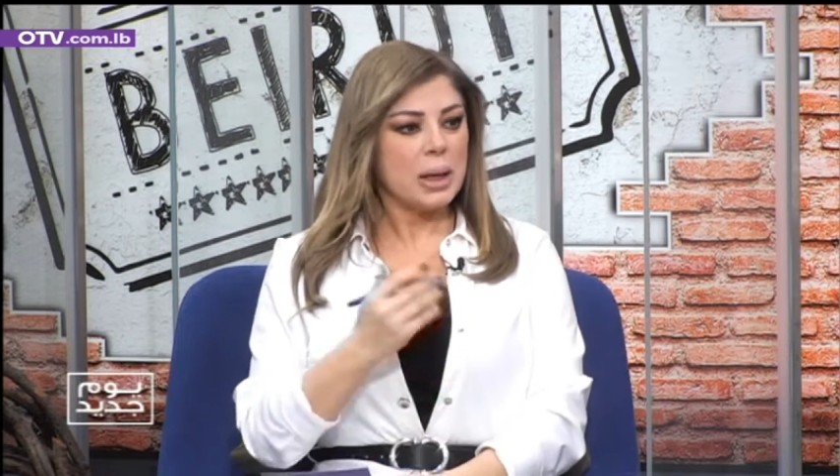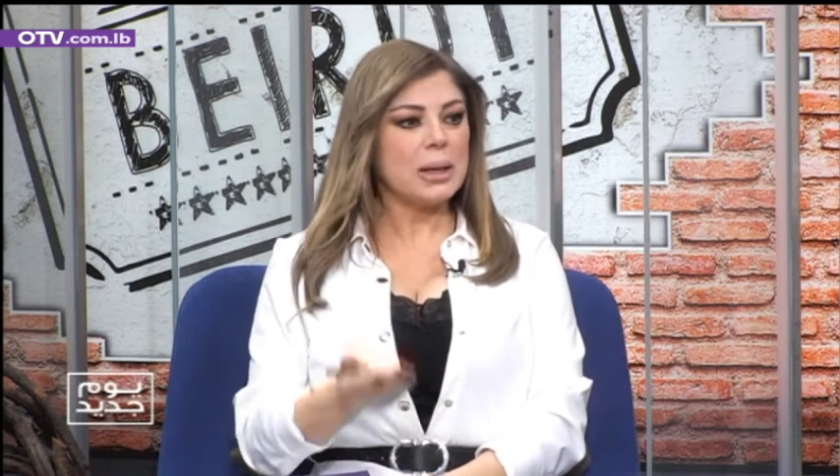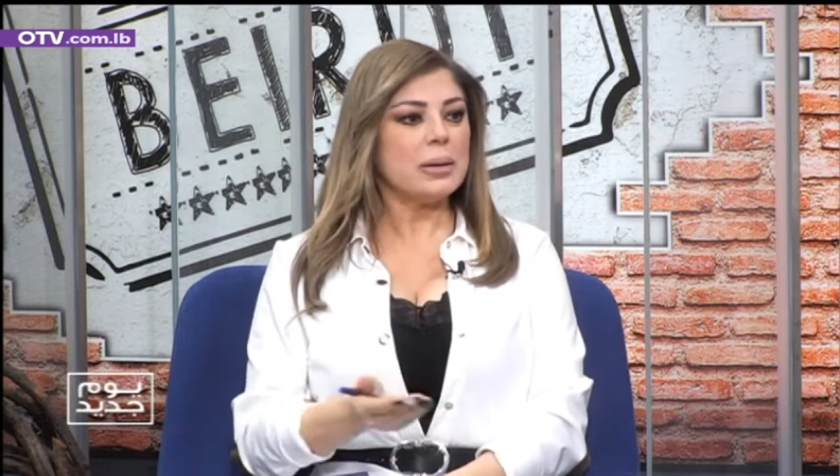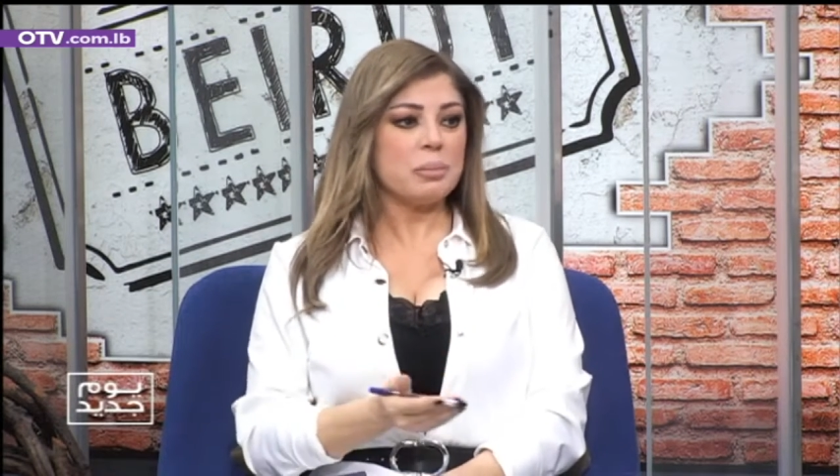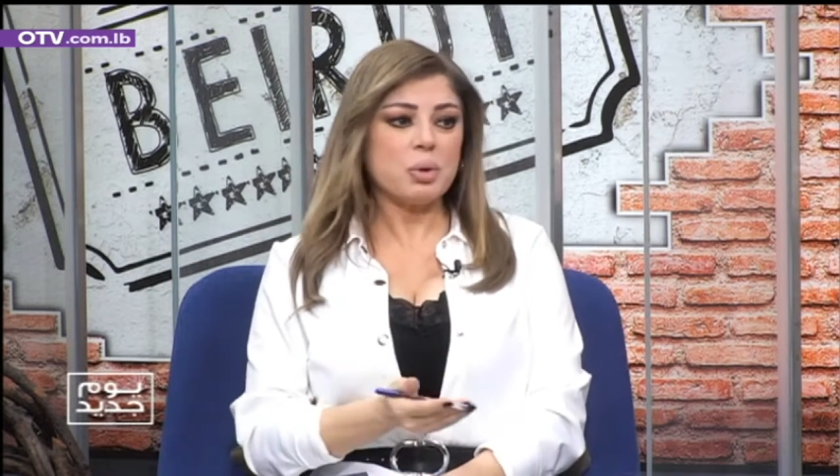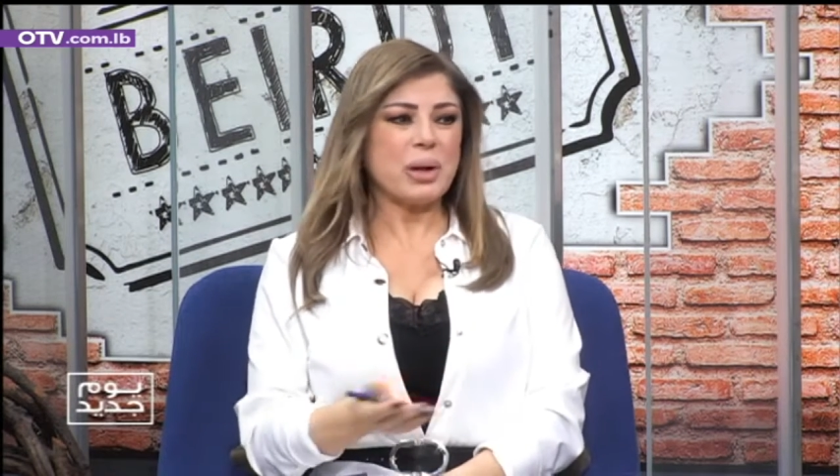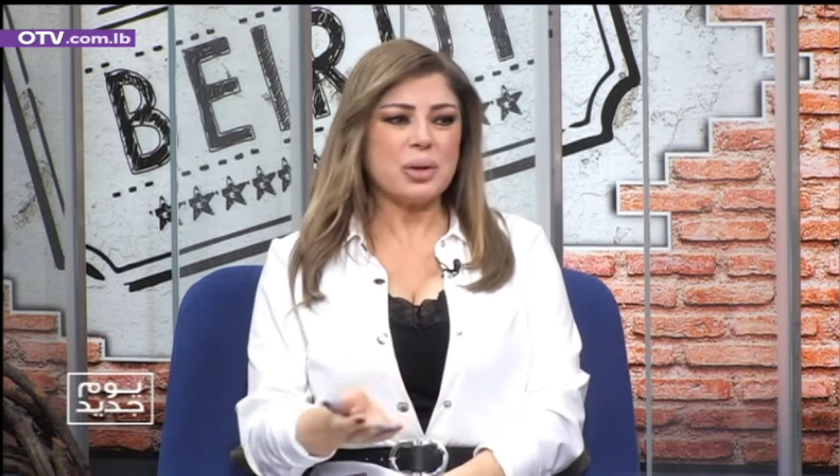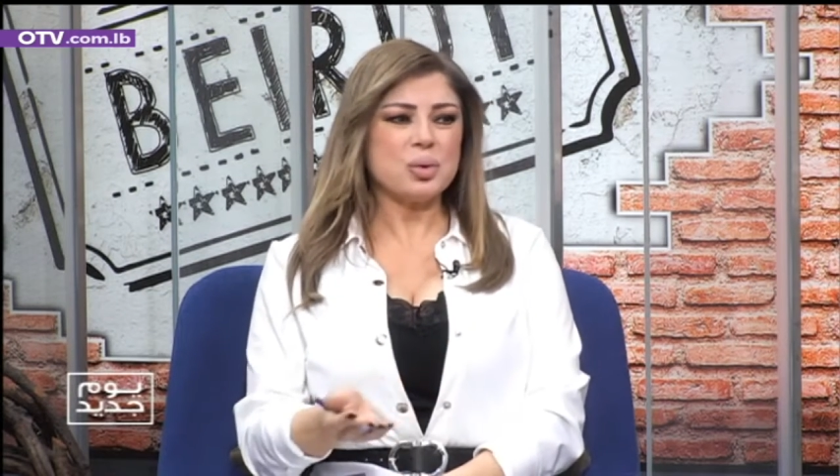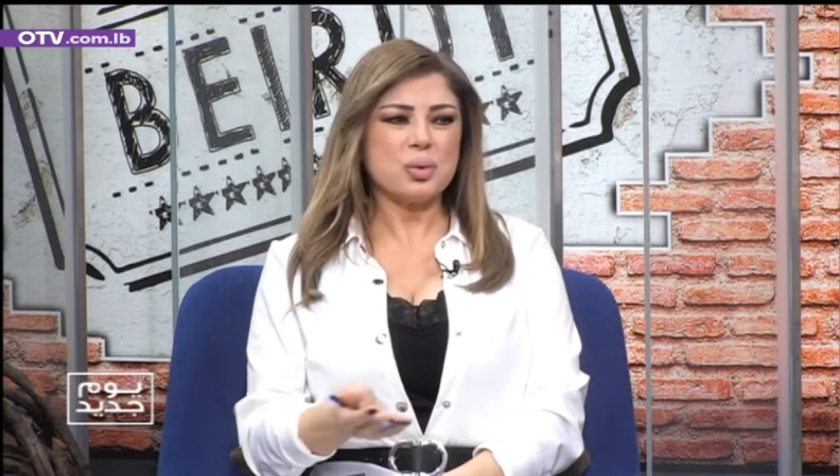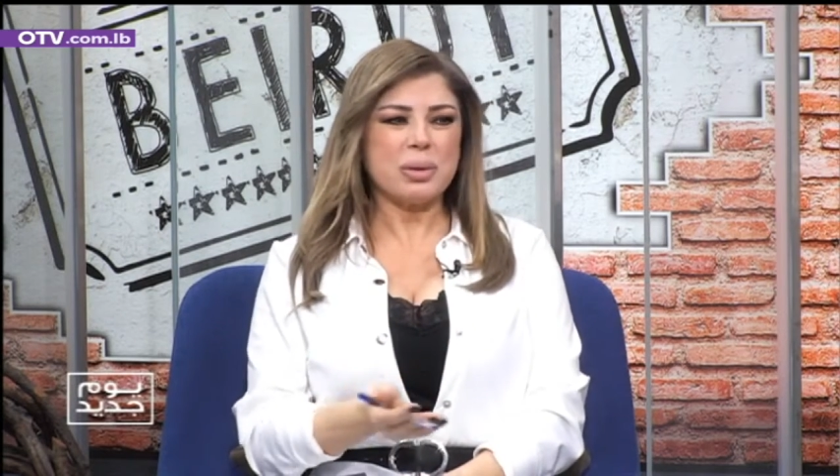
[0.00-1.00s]
بيكون
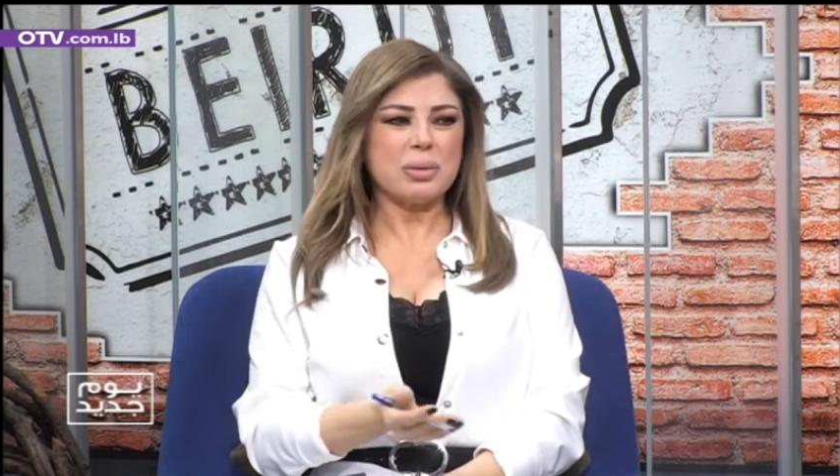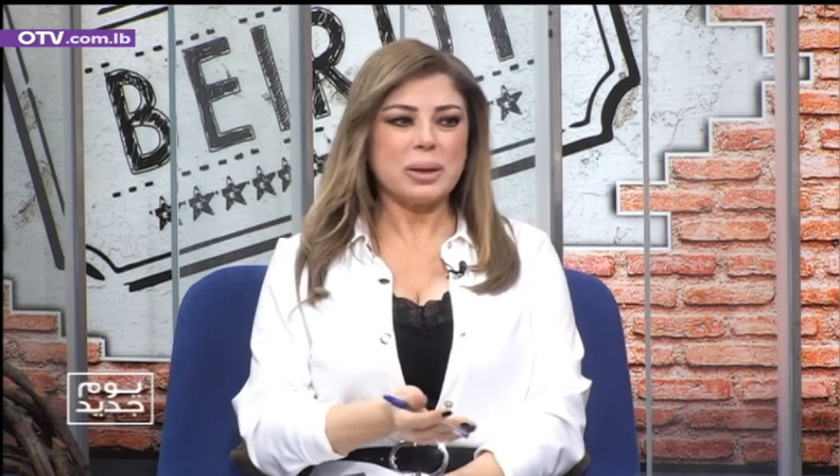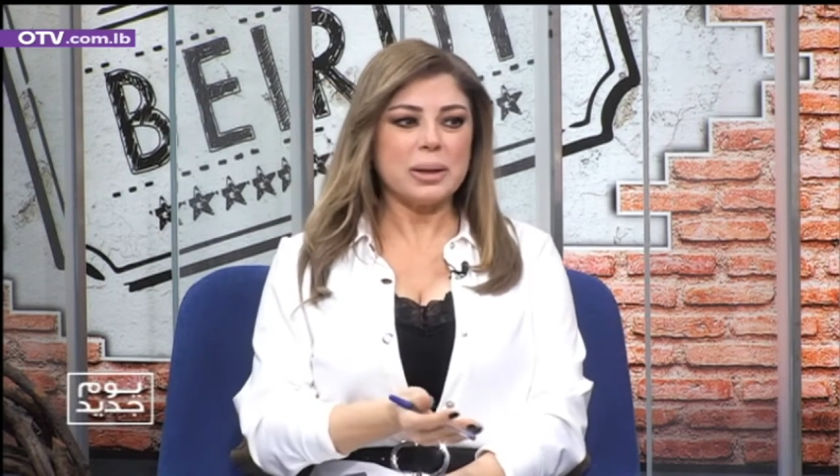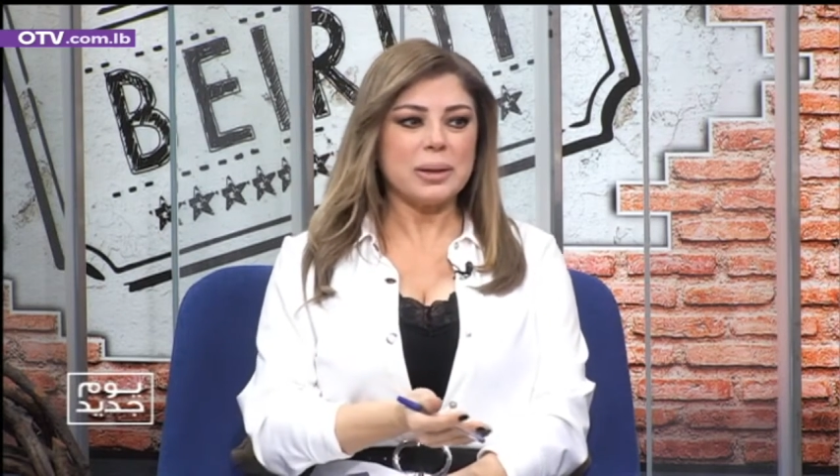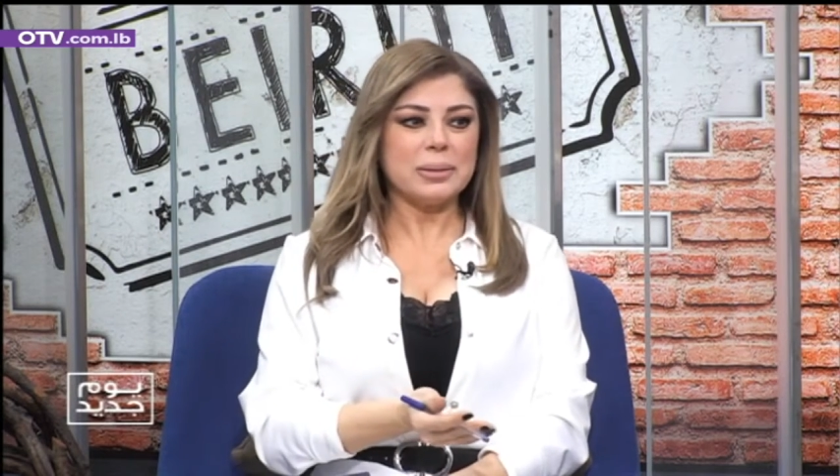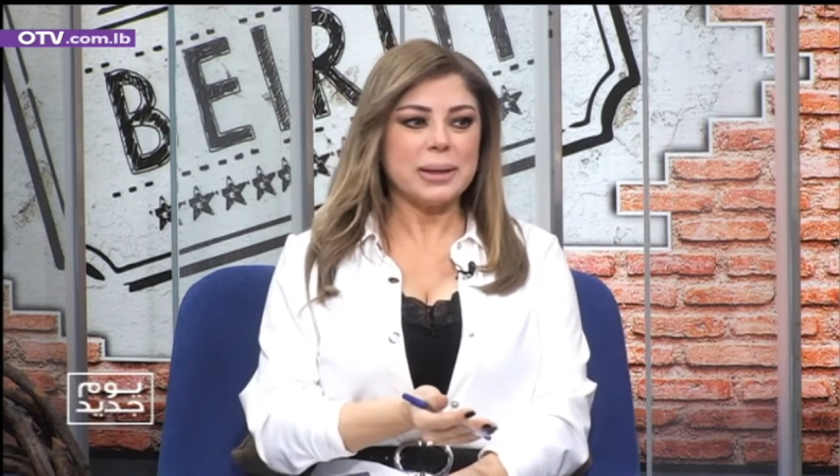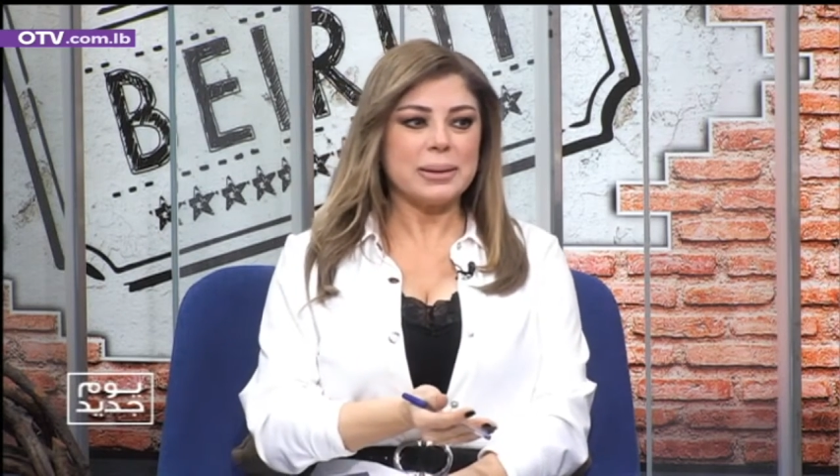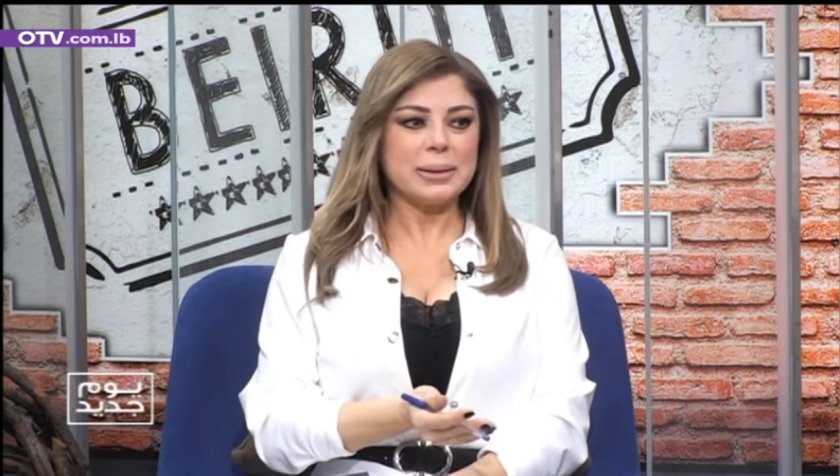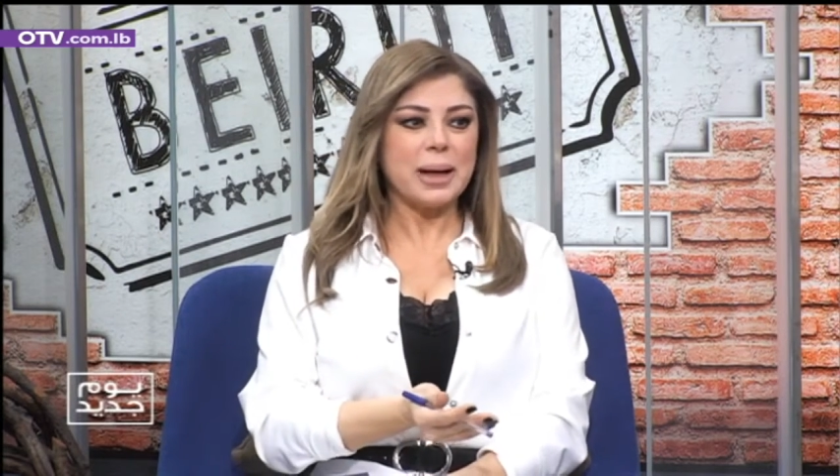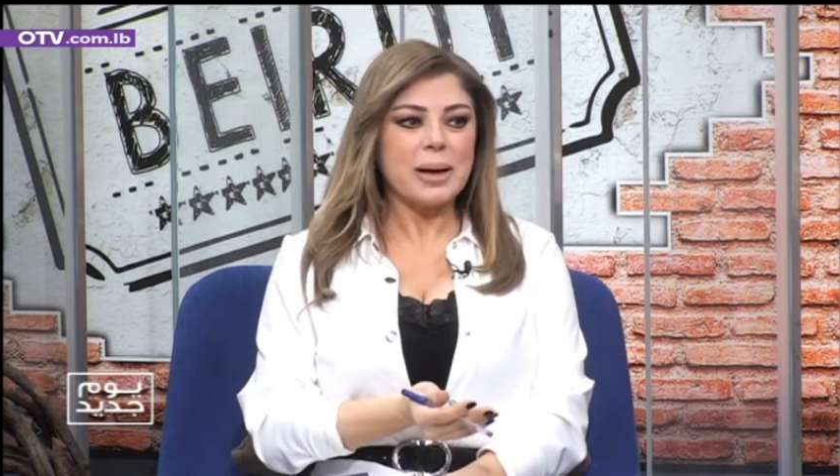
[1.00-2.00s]
عنده
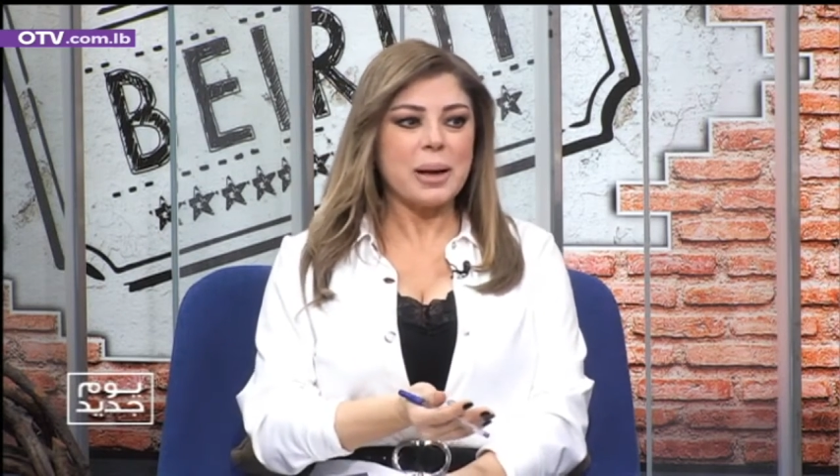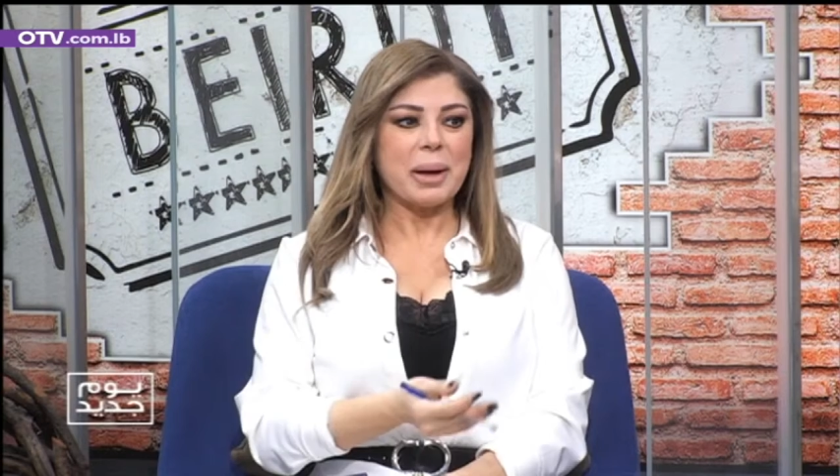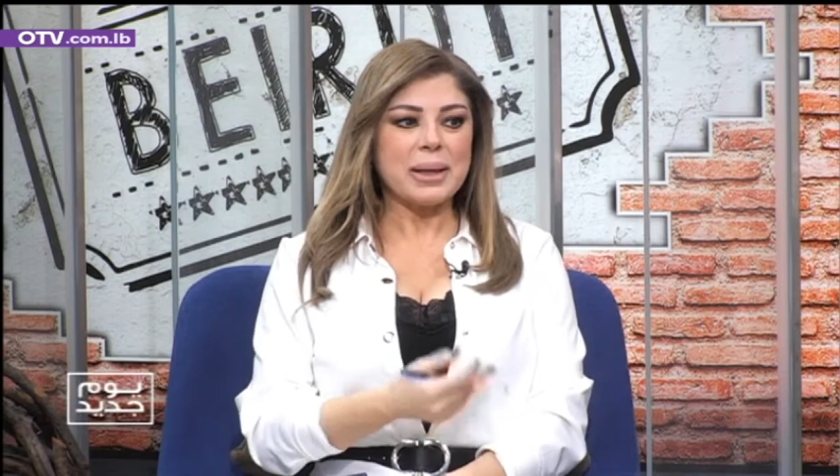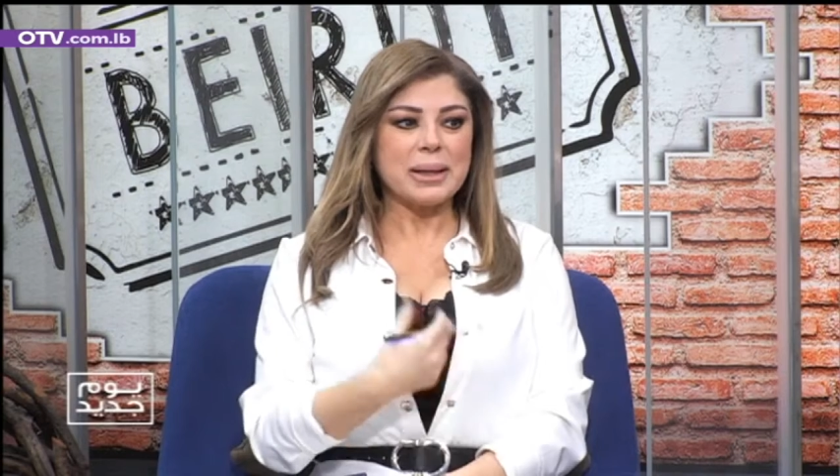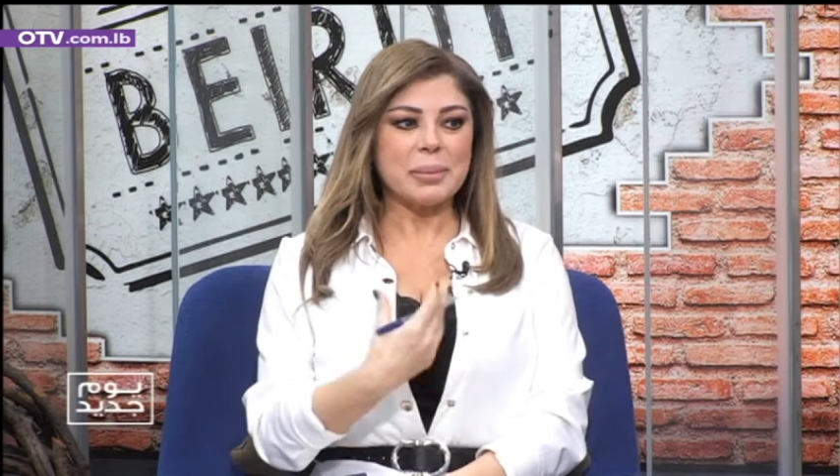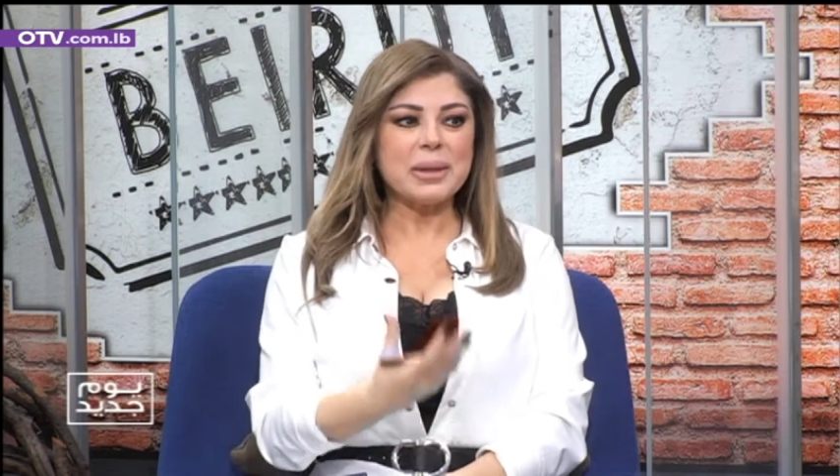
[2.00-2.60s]
يعني اعاقه معينه